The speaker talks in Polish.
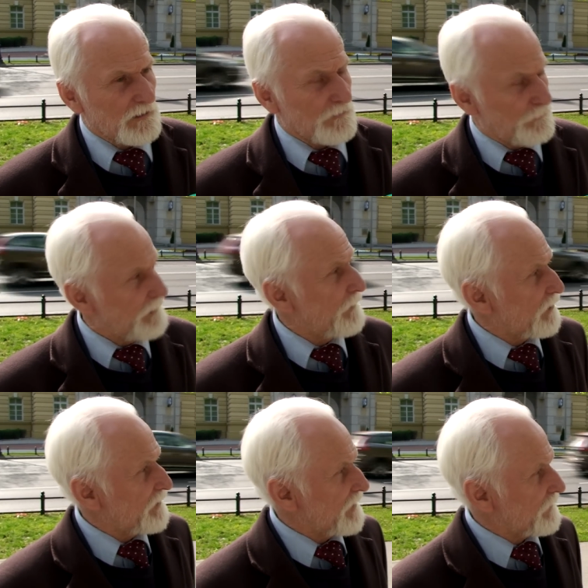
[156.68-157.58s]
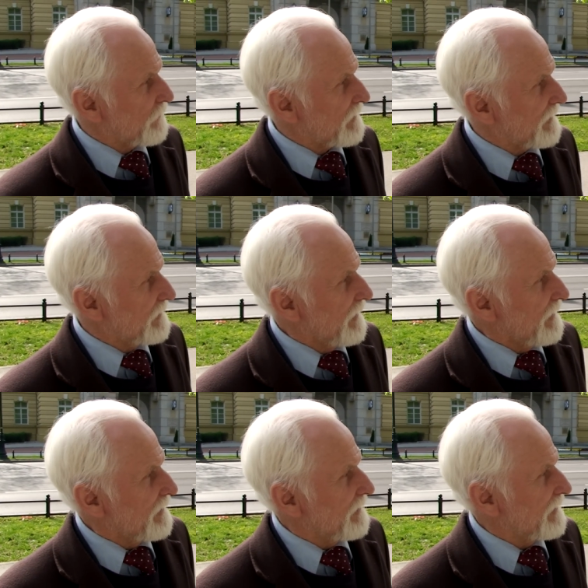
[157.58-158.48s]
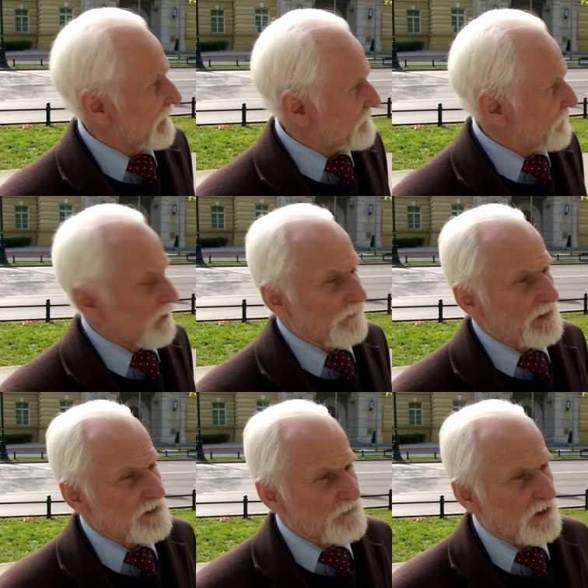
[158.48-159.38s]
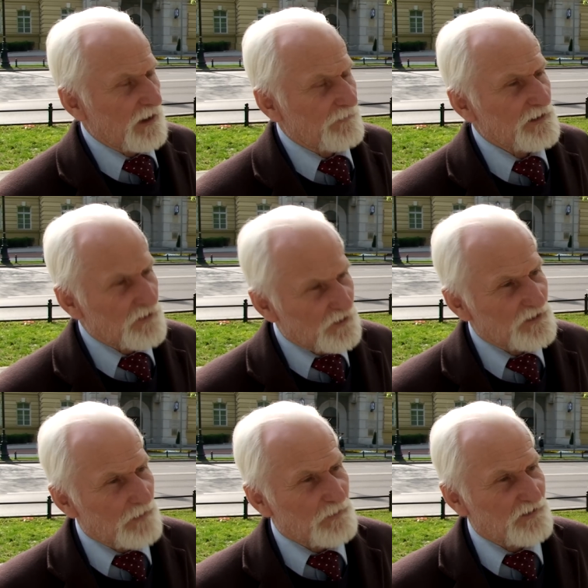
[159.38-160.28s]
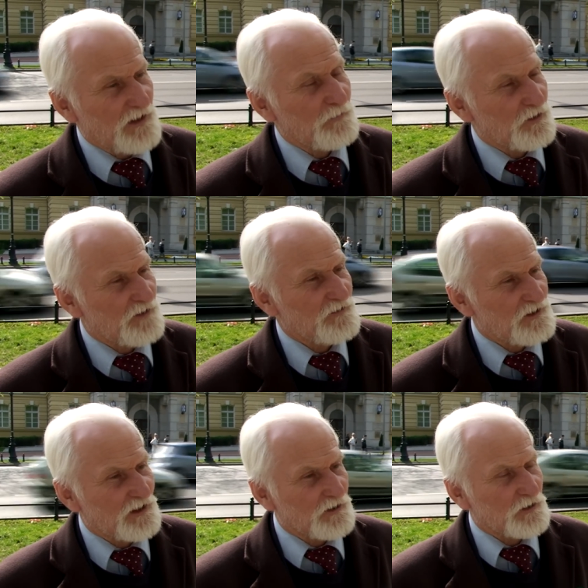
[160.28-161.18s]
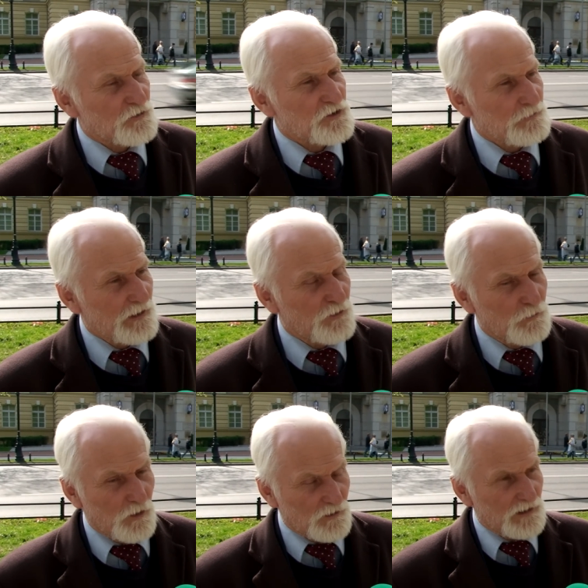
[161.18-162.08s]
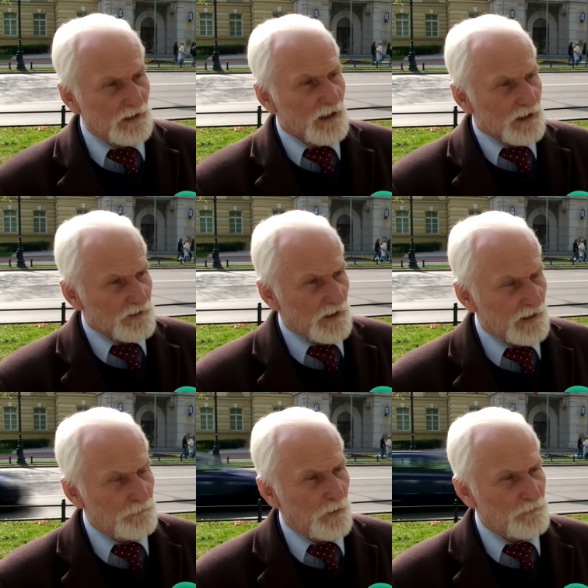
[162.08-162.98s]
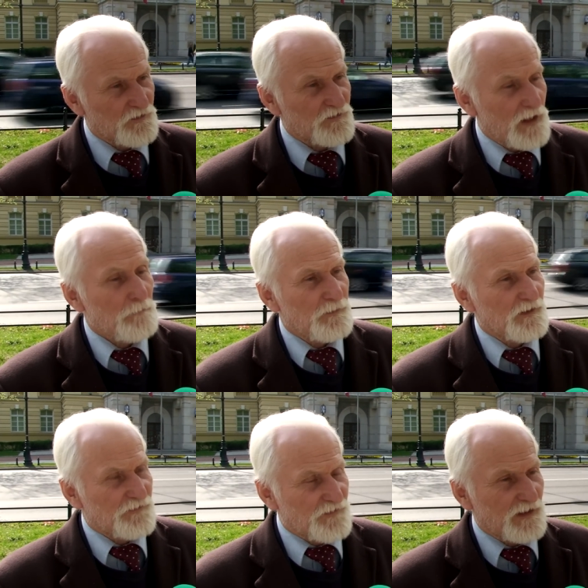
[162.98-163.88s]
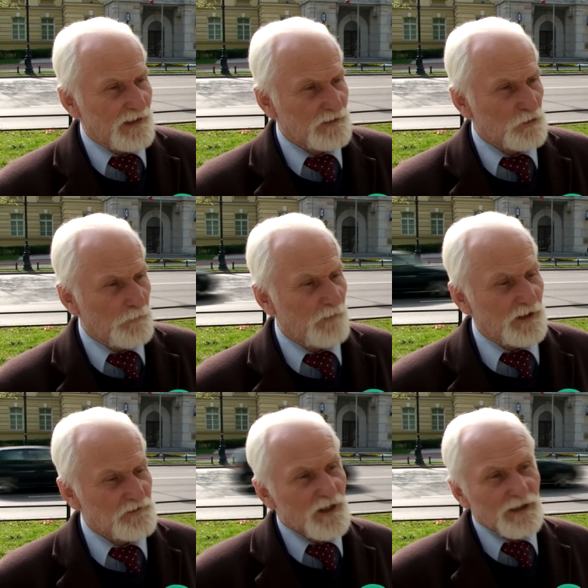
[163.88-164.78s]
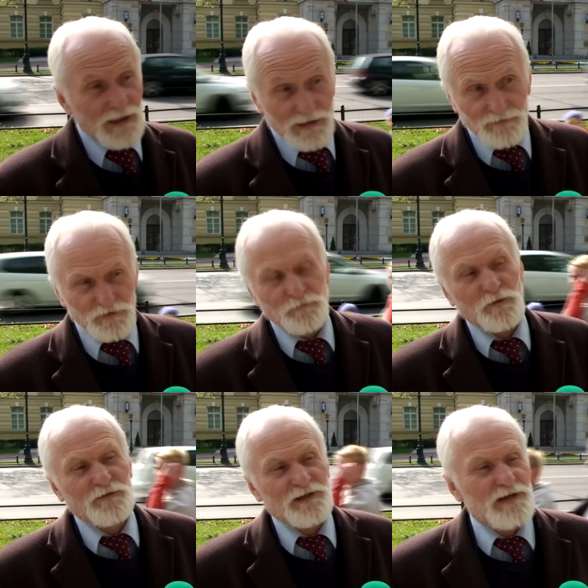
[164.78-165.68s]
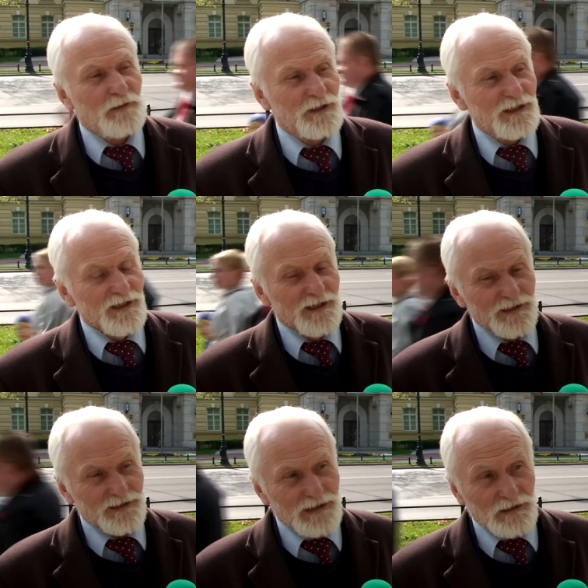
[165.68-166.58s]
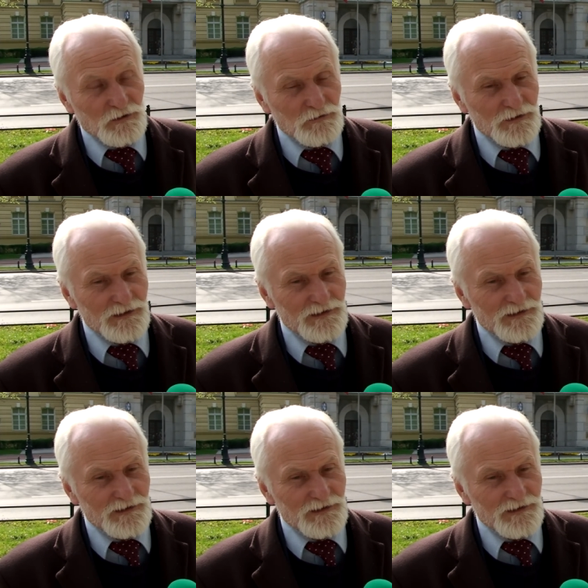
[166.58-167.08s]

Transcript: by mogli je tutaj e, eksponować, sprzedawać. No i zapraszamy oczywiście tych, którzy będą mogli je po przystępnych cenach kupować, a nawet wprowadzamy e, taką e,